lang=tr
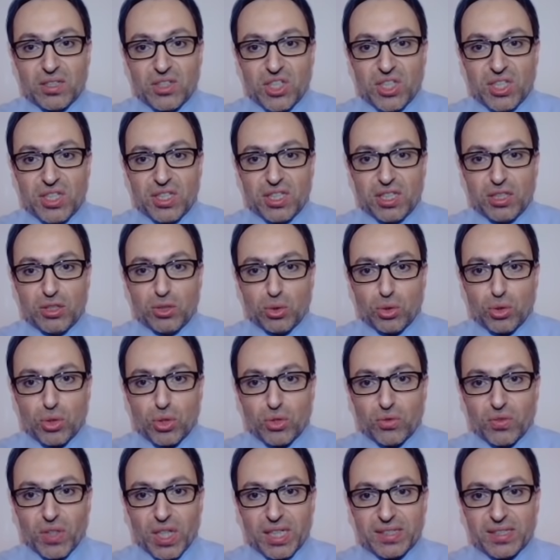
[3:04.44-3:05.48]
ciddi
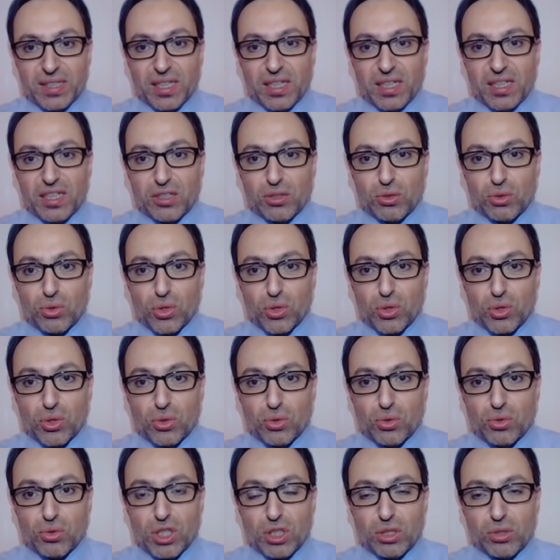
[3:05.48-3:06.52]
düşüş var. Senelik düşüş
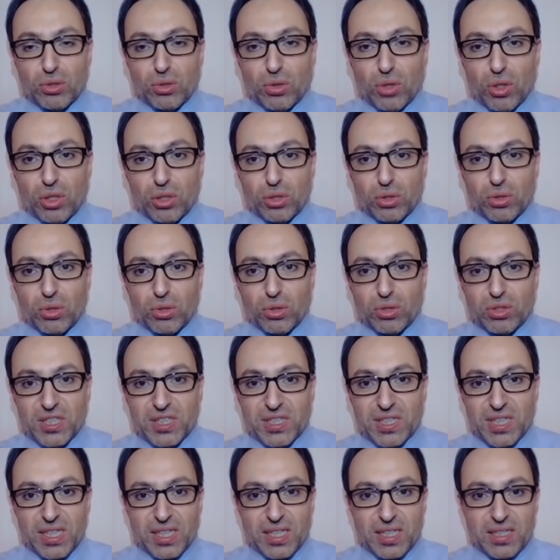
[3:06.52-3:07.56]

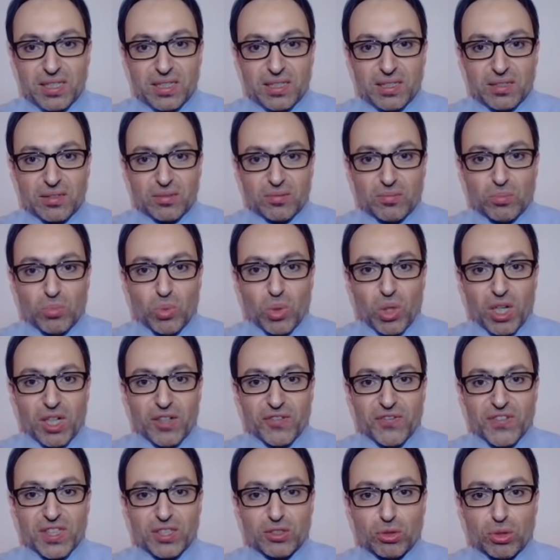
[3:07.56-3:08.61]
%4.8. Bu
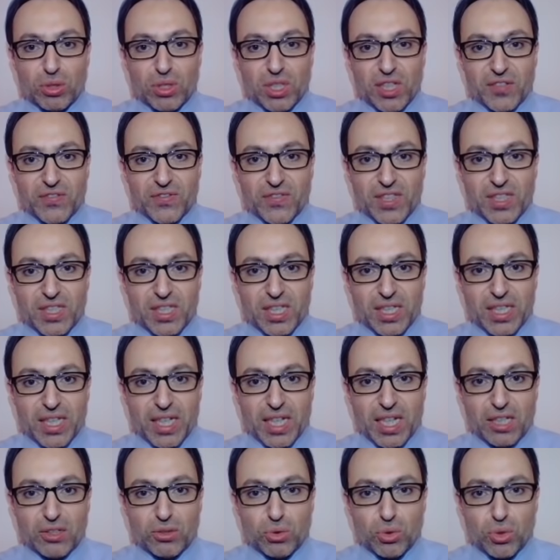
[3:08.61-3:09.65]
hafta son haftada
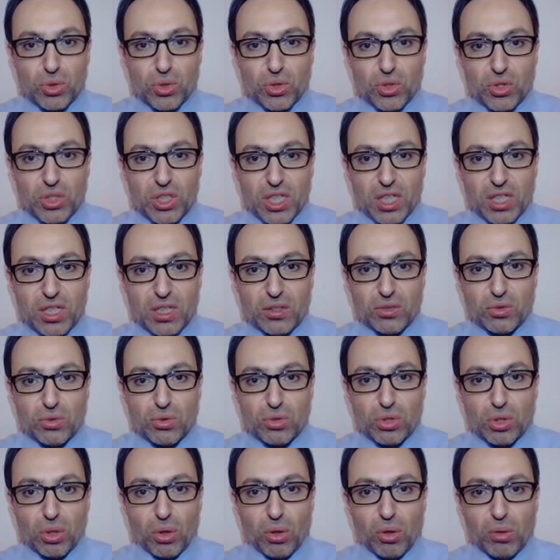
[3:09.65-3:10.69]
gelen düşüş de
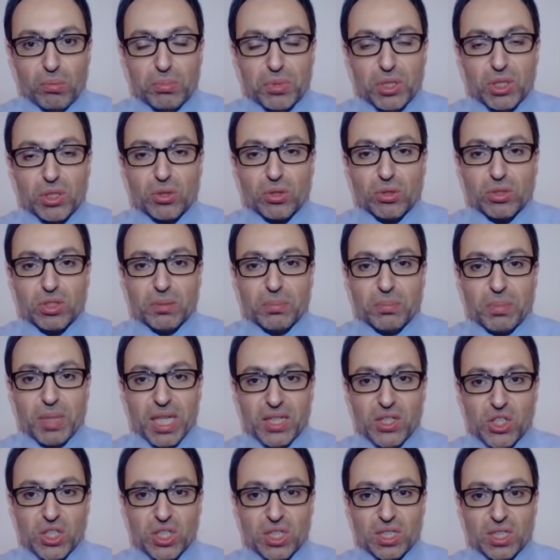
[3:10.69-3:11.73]

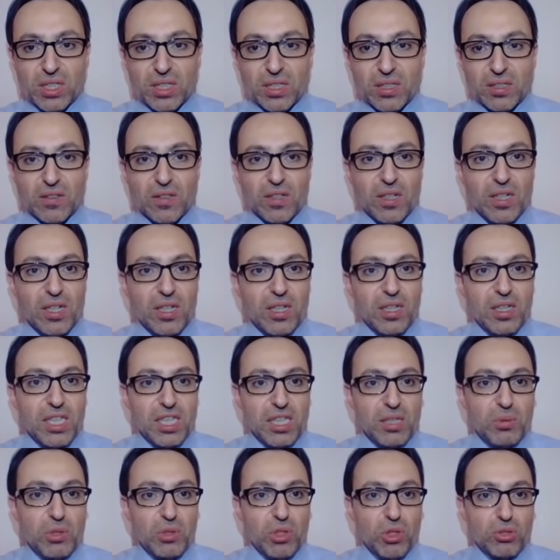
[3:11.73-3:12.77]
%11.5.
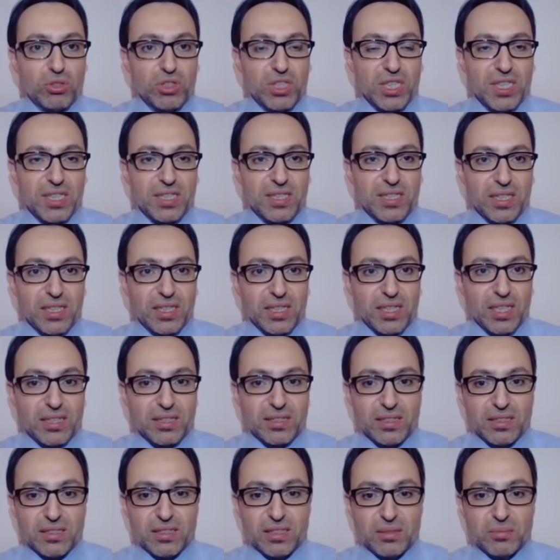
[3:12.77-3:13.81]
2018'de
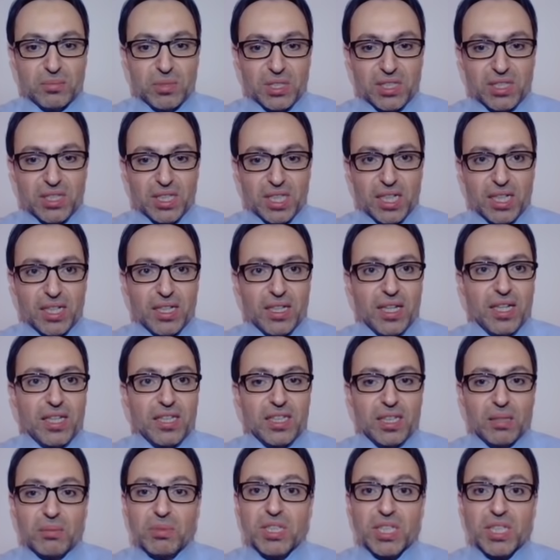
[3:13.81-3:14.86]
kıyasladığımızda tabi